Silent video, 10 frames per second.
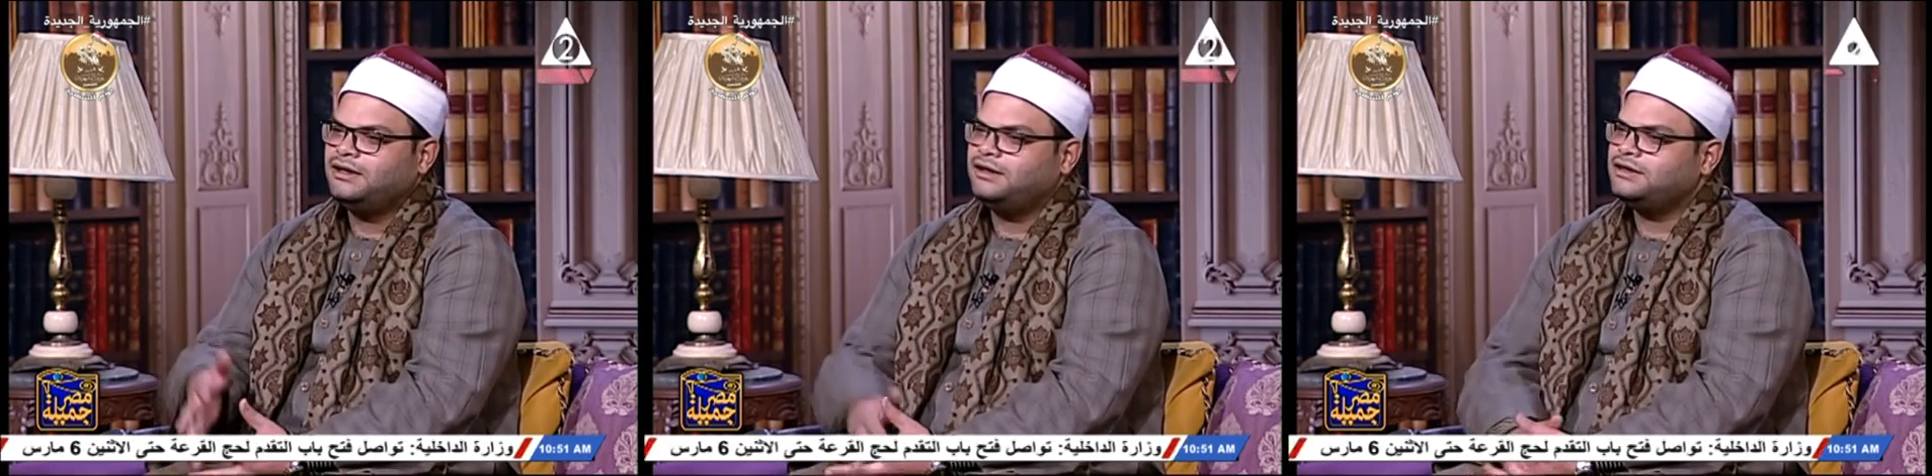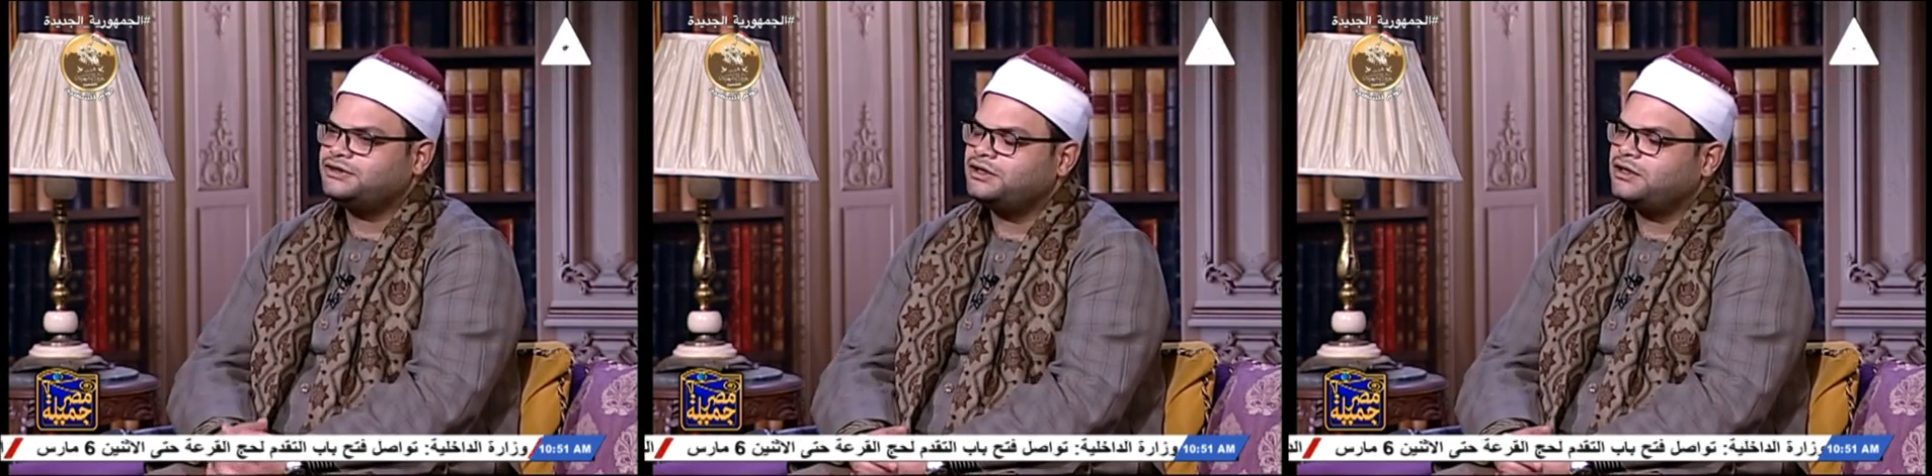لنا
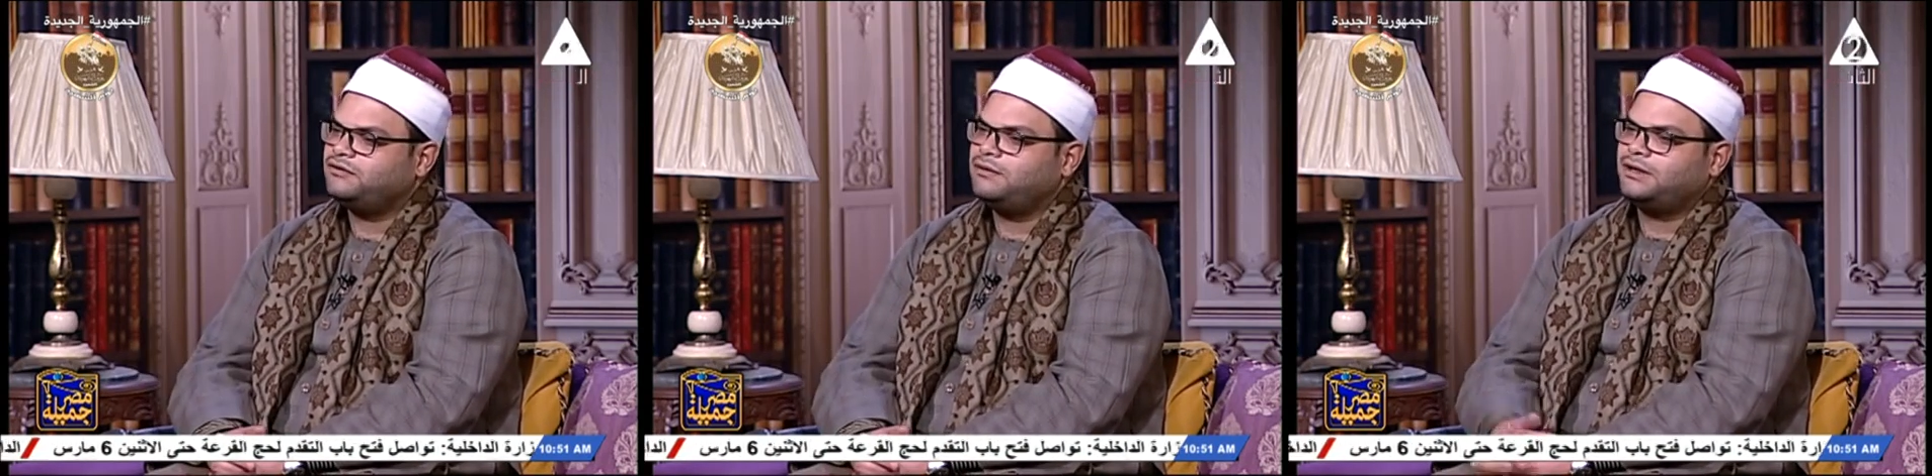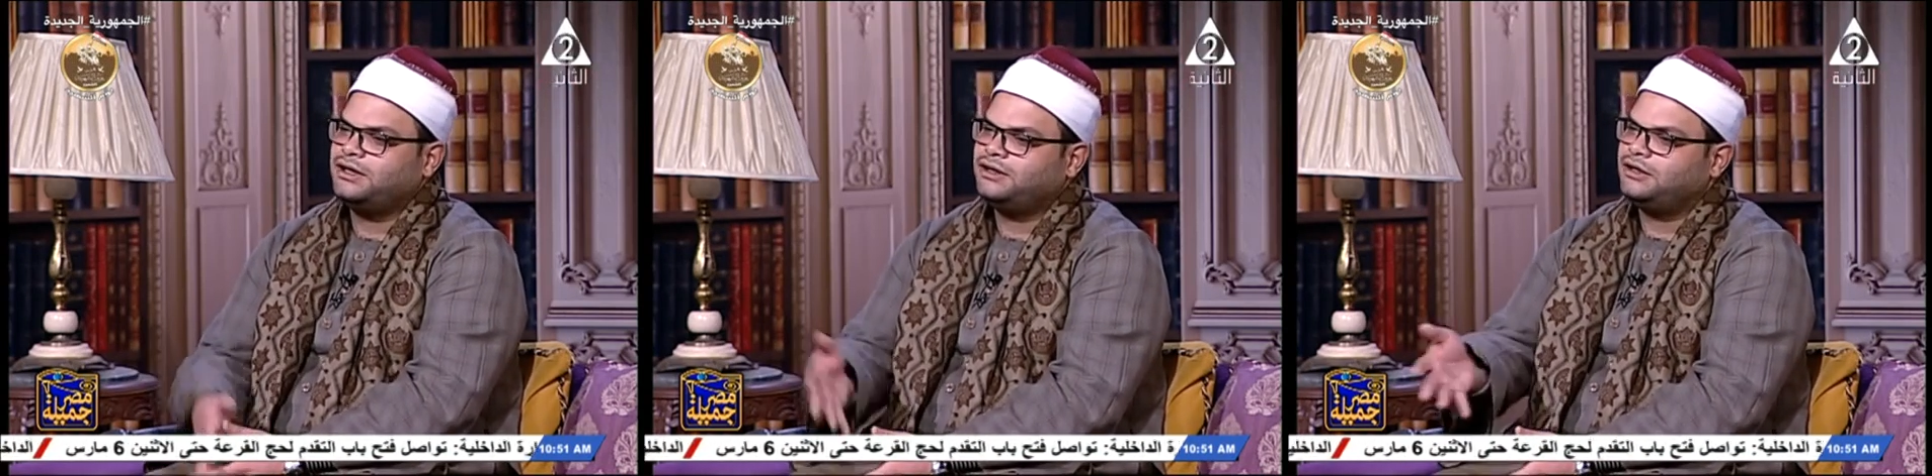الشرف طبعا
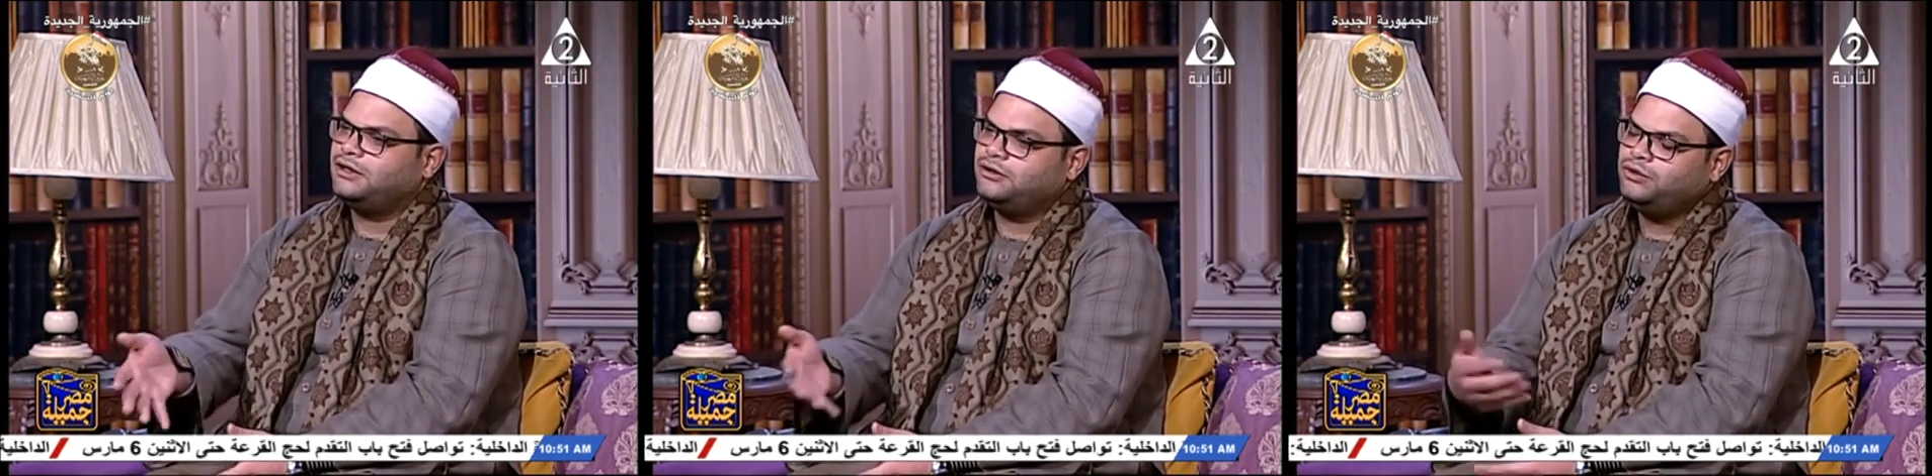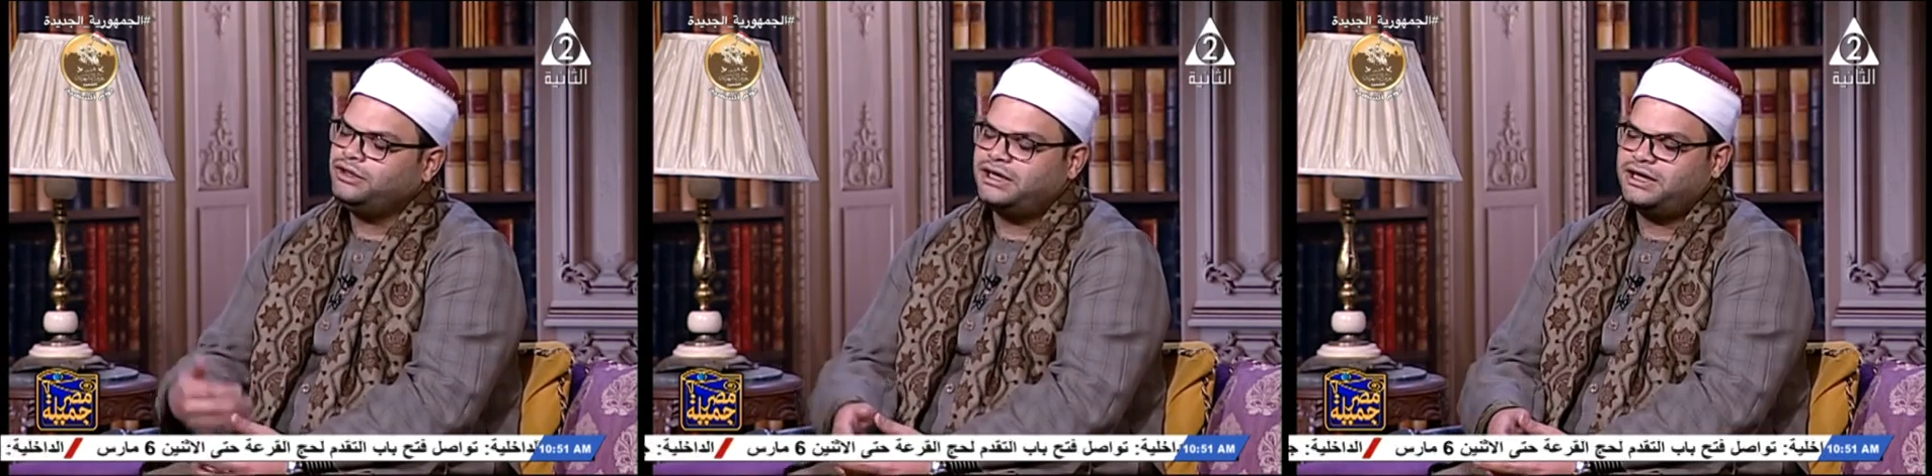ان احنا
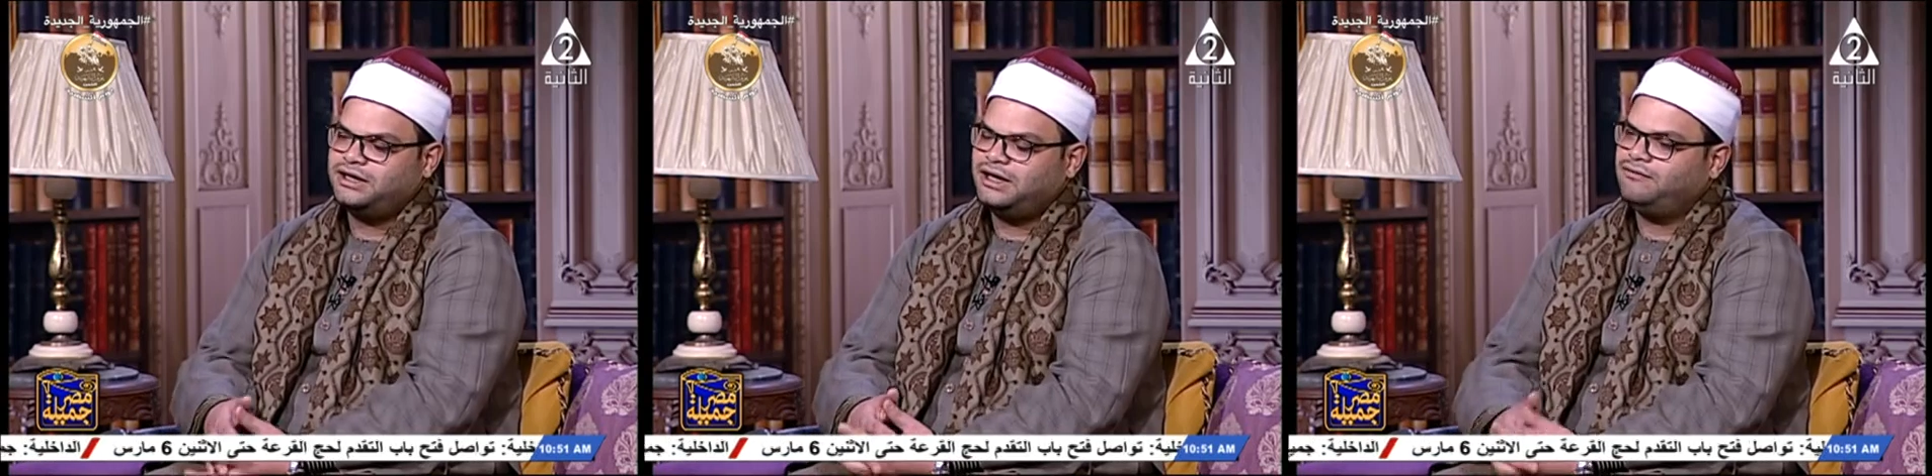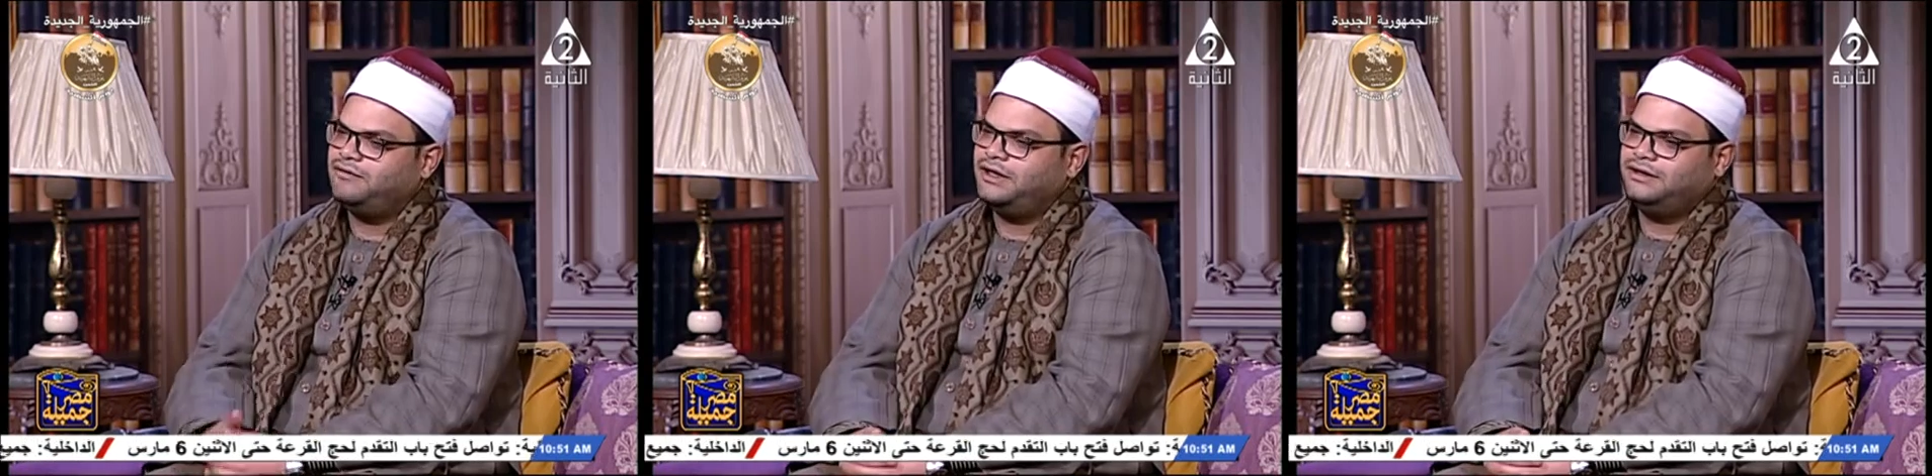نحيي هذا
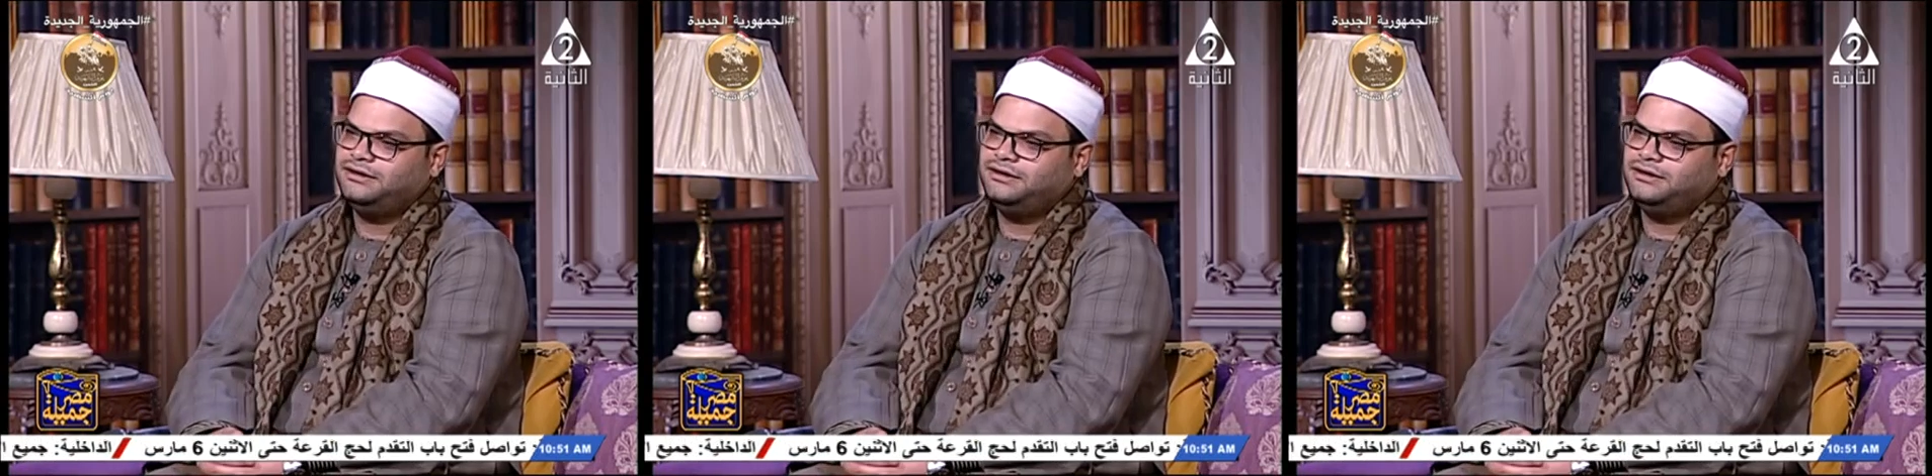الحفل يعني